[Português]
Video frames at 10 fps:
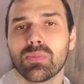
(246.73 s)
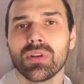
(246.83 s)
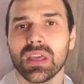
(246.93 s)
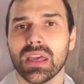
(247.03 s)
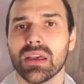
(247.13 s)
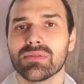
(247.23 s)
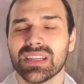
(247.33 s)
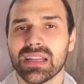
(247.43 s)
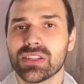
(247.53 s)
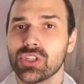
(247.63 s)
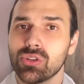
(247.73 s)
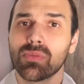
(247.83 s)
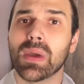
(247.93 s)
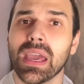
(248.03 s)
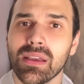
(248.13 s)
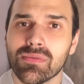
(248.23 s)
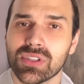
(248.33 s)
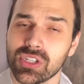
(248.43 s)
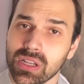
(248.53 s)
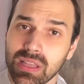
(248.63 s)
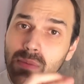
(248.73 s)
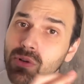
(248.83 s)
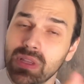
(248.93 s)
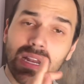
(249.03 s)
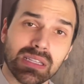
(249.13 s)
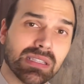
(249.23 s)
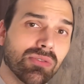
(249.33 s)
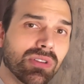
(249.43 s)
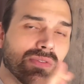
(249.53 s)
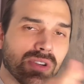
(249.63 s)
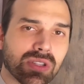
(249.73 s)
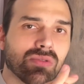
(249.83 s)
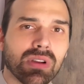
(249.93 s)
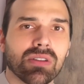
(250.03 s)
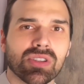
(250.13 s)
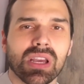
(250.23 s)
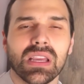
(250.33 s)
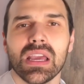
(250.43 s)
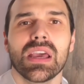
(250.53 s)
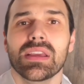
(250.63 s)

Por quê? Você está assistindo bem, você já tem uma alteração no nível de açúcar no sangue,